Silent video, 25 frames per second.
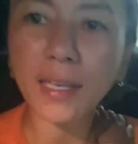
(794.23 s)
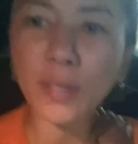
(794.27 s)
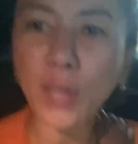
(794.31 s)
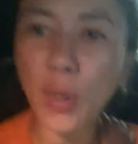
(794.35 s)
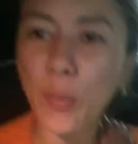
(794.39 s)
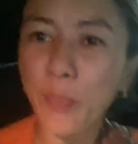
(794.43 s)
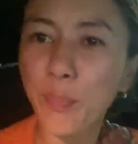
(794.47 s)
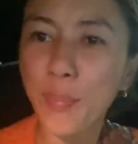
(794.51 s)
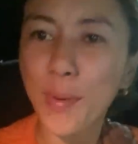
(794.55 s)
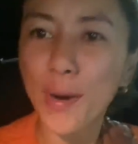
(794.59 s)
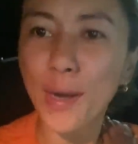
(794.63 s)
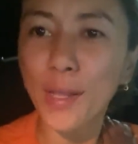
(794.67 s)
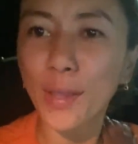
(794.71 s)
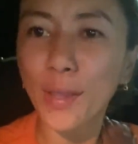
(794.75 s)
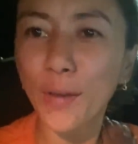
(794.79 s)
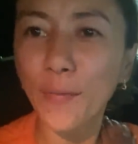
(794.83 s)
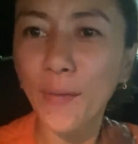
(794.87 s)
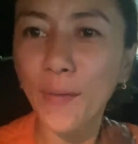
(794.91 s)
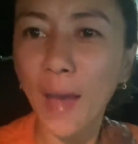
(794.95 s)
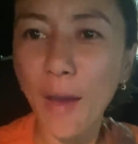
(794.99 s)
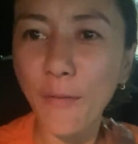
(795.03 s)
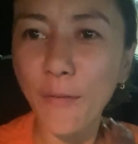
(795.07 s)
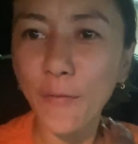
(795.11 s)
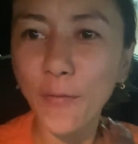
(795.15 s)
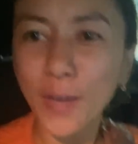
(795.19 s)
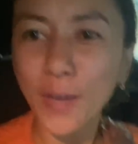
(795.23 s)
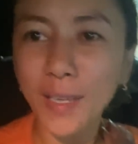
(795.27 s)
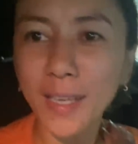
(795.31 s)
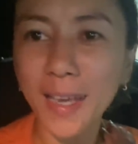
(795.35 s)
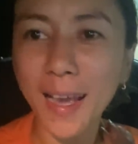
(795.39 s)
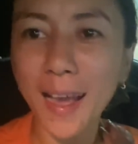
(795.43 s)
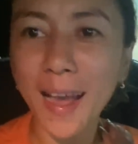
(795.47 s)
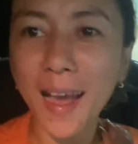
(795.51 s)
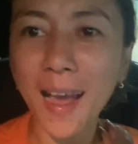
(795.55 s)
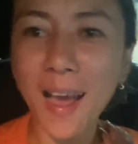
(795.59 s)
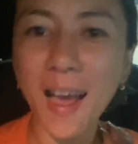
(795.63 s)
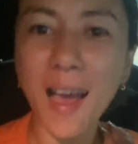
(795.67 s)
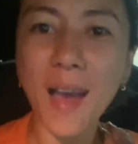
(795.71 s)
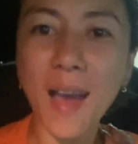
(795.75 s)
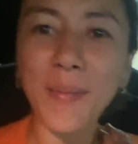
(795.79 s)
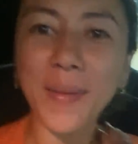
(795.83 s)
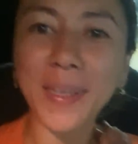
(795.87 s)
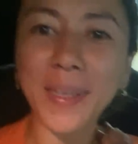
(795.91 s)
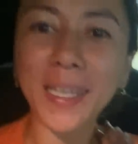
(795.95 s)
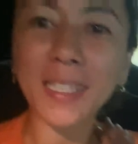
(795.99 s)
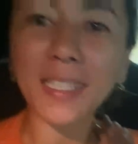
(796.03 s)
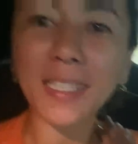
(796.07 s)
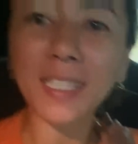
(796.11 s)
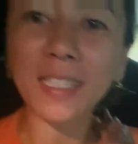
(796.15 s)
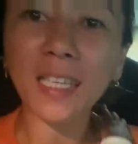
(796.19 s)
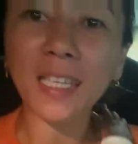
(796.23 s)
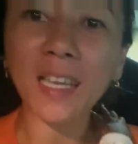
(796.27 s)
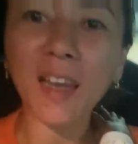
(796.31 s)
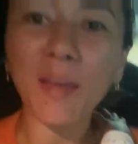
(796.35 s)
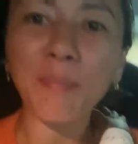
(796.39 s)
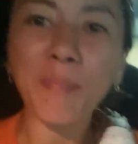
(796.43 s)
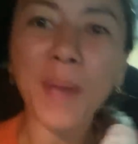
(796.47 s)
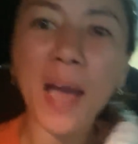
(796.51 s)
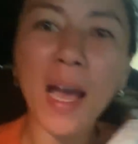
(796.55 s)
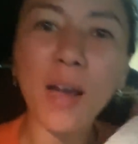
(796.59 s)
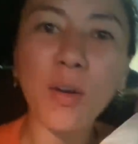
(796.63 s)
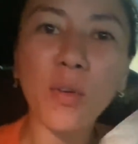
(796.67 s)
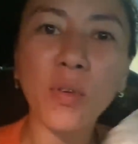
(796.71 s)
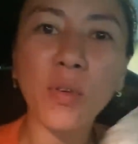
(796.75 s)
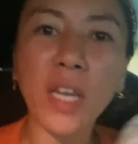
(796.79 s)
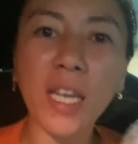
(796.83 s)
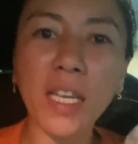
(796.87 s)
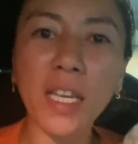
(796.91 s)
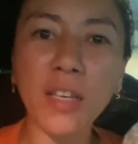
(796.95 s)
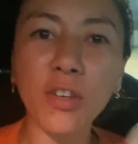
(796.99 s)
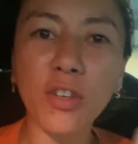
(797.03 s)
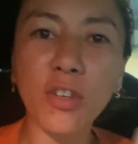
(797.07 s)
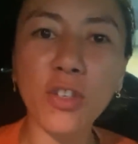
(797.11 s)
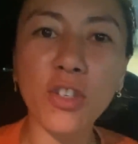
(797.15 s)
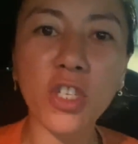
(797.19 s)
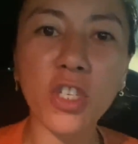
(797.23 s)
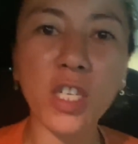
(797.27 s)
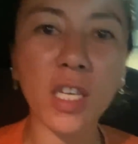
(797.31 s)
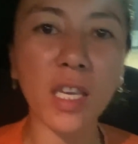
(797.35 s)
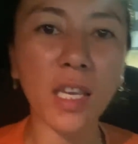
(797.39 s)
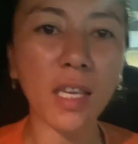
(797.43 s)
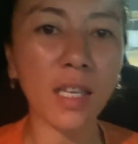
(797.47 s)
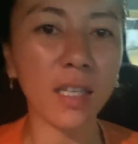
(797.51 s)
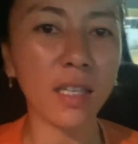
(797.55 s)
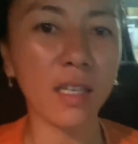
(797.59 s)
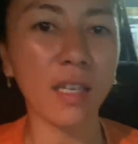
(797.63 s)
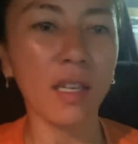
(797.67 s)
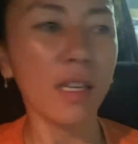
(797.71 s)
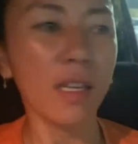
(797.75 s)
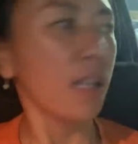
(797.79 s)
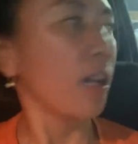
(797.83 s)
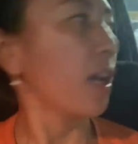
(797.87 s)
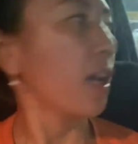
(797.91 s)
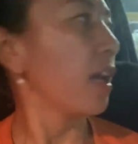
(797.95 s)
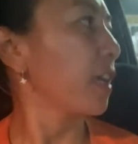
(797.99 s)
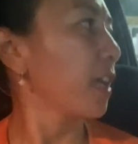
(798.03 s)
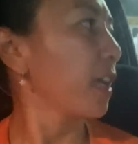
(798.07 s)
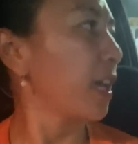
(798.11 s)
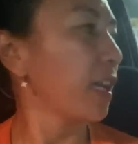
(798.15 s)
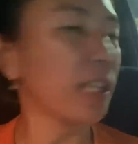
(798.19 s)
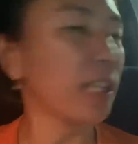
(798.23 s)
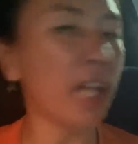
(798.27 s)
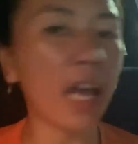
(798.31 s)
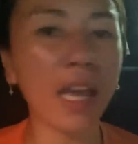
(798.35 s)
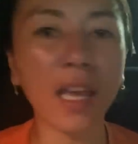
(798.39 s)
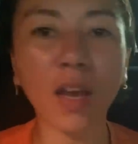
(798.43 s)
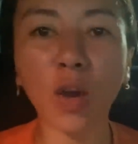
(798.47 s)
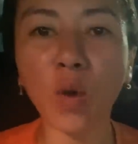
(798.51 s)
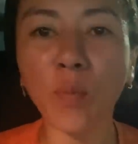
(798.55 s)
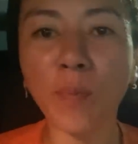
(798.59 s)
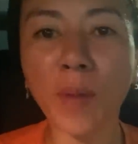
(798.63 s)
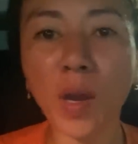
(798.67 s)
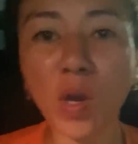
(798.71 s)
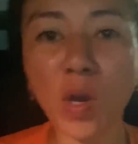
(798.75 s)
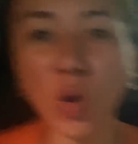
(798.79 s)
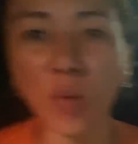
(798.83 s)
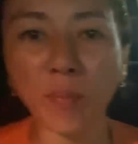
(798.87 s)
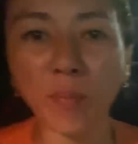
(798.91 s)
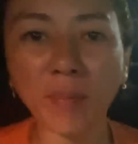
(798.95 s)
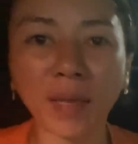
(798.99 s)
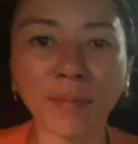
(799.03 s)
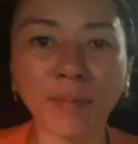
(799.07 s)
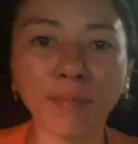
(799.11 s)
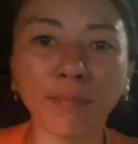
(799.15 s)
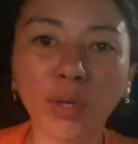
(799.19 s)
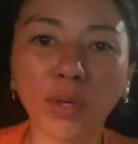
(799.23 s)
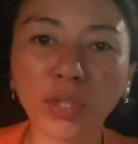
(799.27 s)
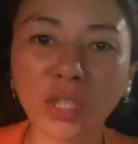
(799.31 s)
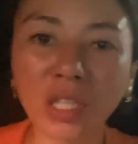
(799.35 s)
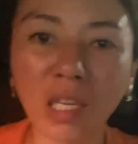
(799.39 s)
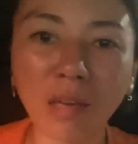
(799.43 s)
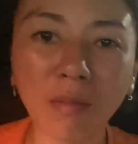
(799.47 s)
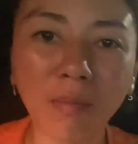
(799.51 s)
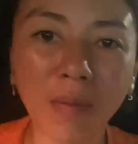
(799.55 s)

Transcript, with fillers: the Pearl of Africa. May natitira pa akong energy. Ayan. Kaya ko pang kumembot ng